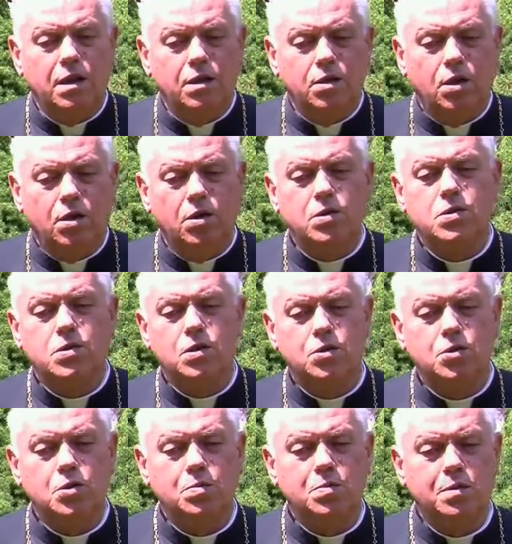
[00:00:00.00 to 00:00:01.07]
to,
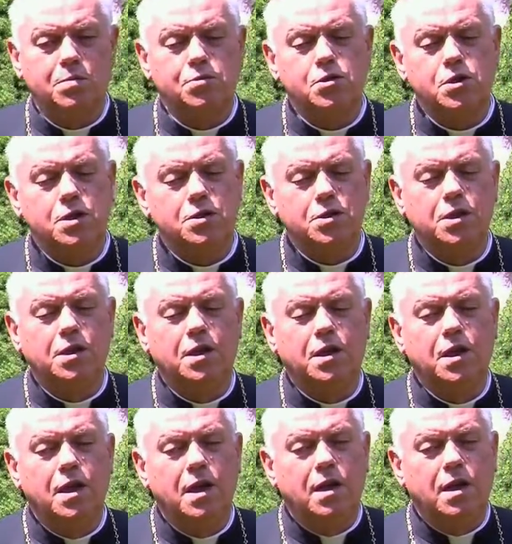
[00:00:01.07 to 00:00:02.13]
cośmy
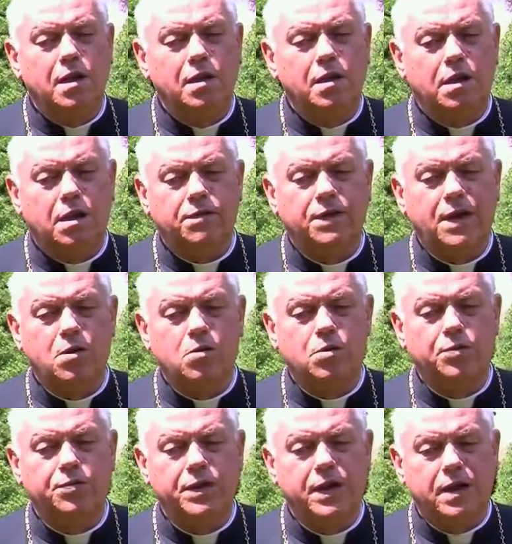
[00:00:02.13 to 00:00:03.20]
przeżyli,
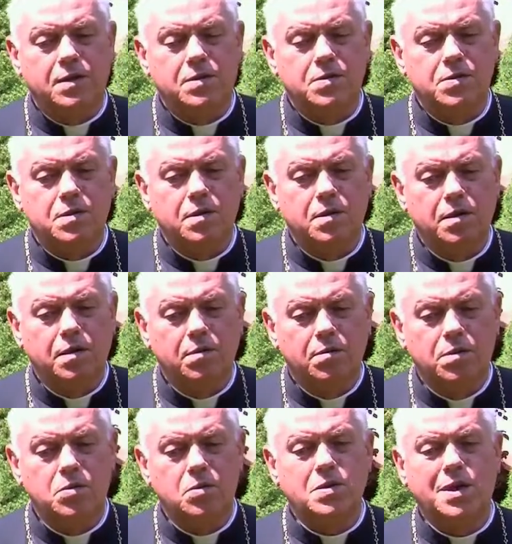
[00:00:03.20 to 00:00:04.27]
trwało w nas,
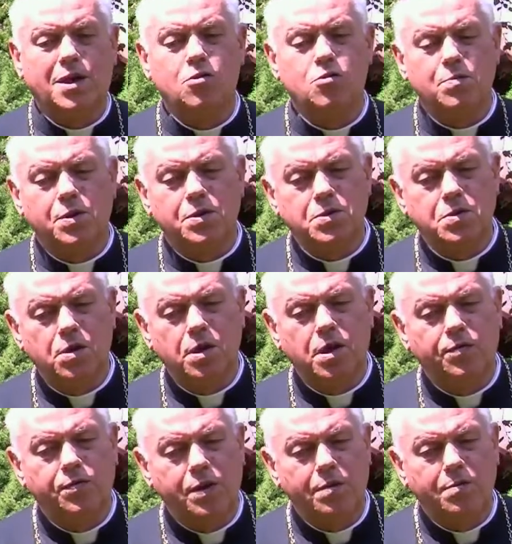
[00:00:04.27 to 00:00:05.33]
zostało
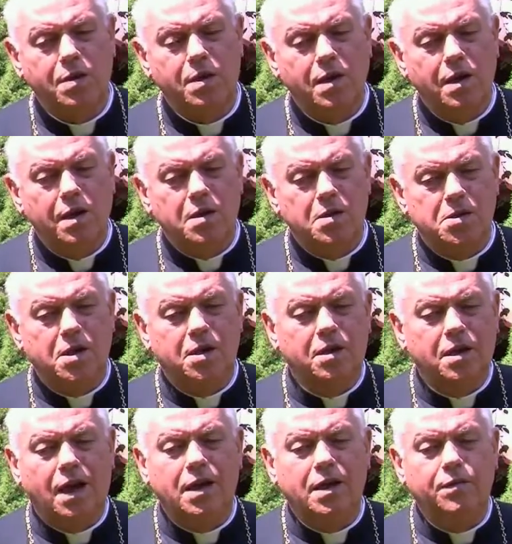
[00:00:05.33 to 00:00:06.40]
umocnione w tym
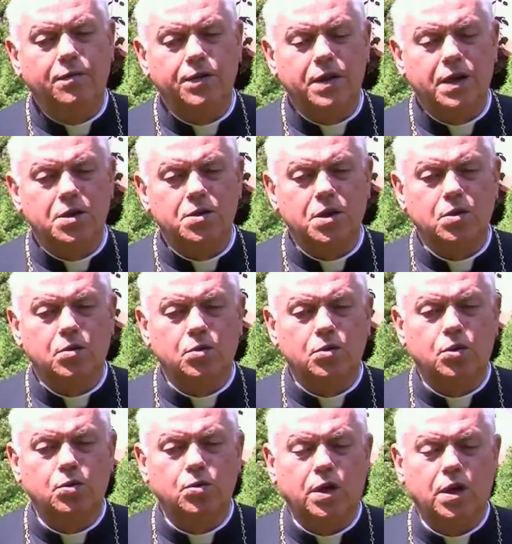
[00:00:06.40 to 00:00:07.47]
centralnym wydarzeniu,
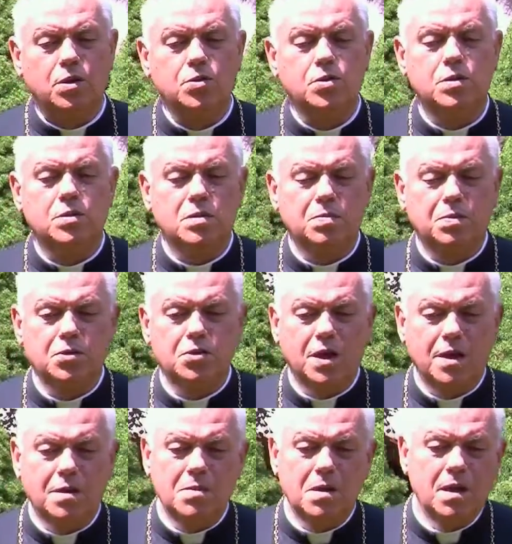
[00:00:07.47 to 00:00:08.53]
do którego się
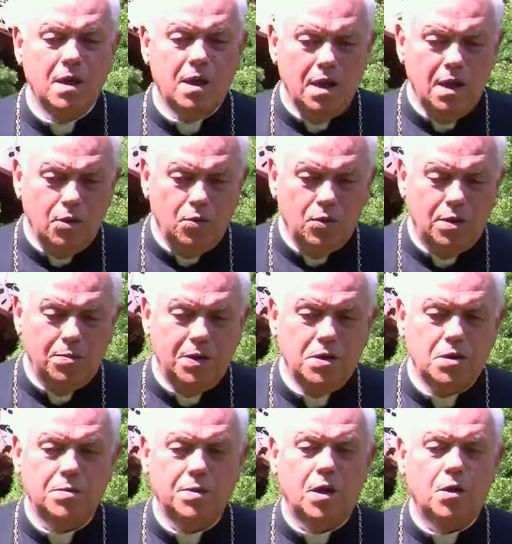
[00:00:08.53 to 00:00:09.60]
zbliżamy, które
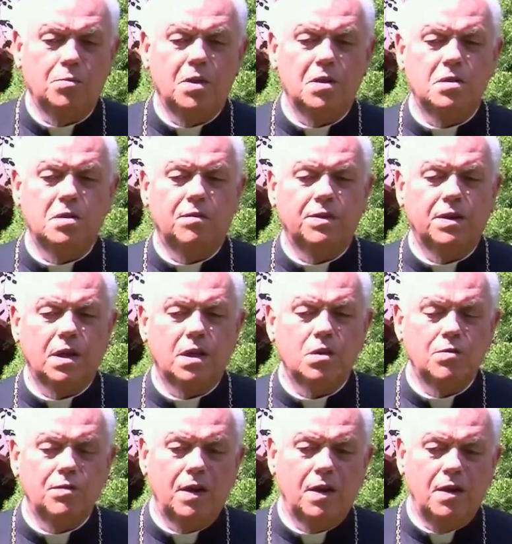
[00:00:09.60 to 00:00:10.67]
będzie miało miejsce w
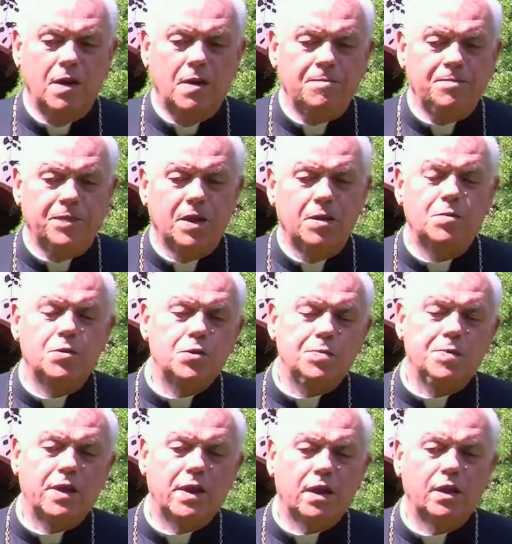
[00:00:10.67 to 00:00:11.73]
Krakowie,
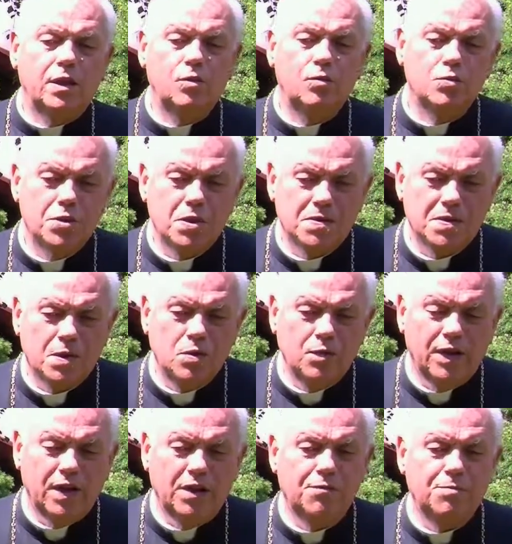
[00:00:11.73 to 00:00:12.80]
byśmy jak najdłużej
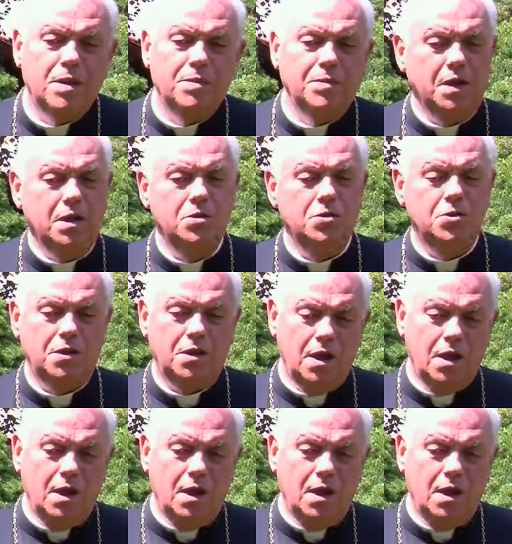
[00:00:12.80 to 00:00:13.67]
zachowali w pamięci